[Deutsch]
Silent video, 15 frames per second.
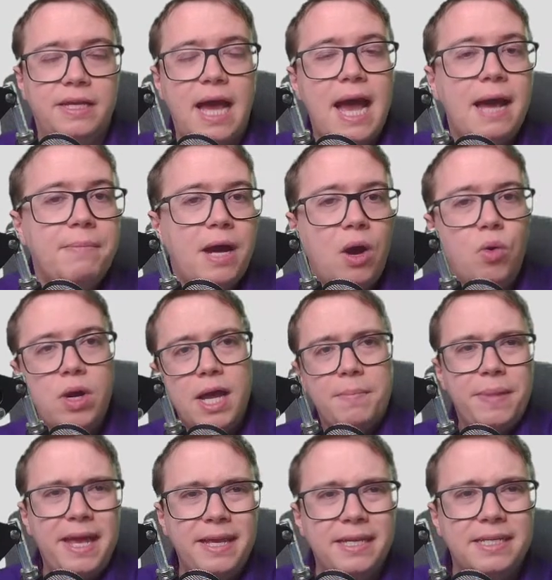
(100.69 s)
Aber
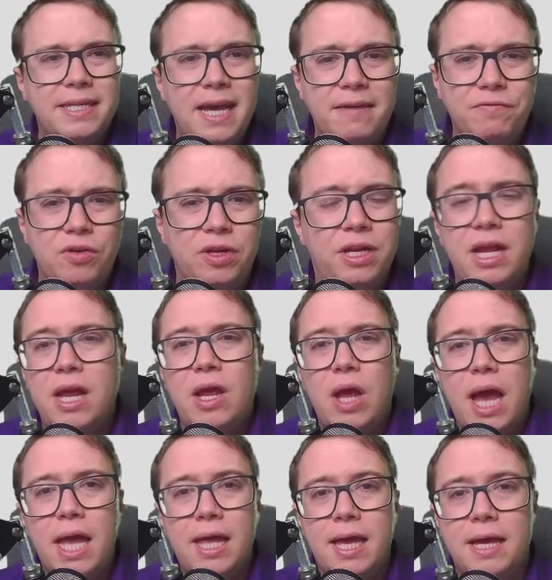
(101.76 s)
unabhängig davon,
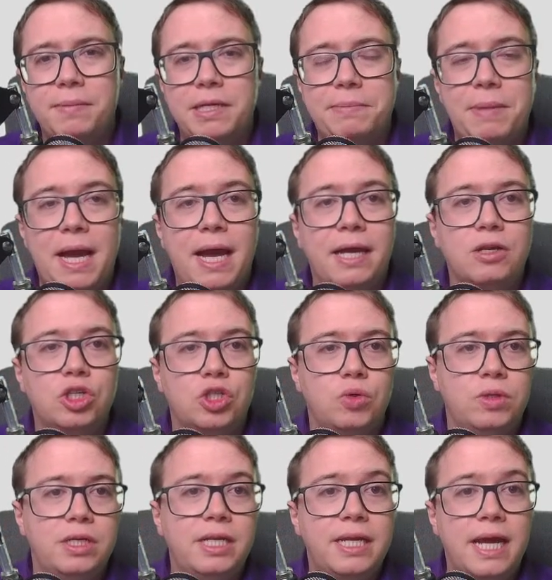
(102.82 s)
ja, ah, habe ich mal eine
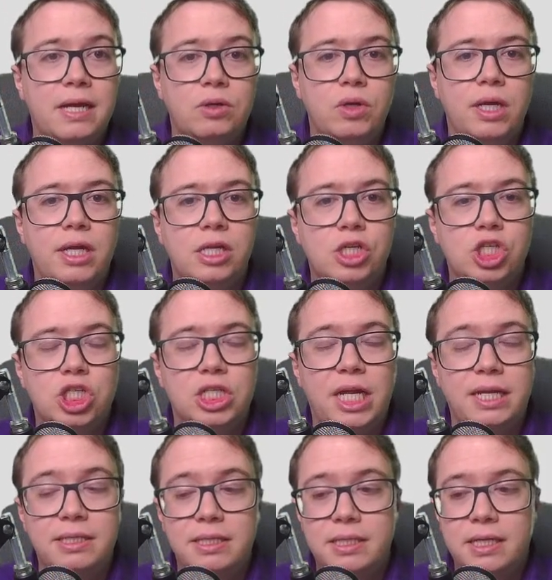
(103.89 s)
Stunde den aktuellen
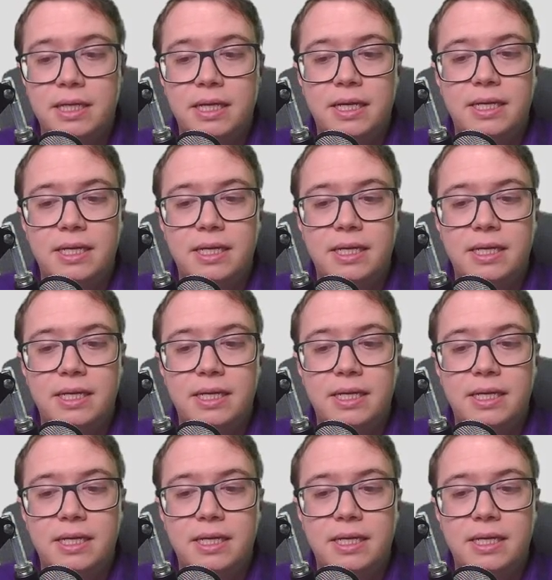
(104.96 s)
Stand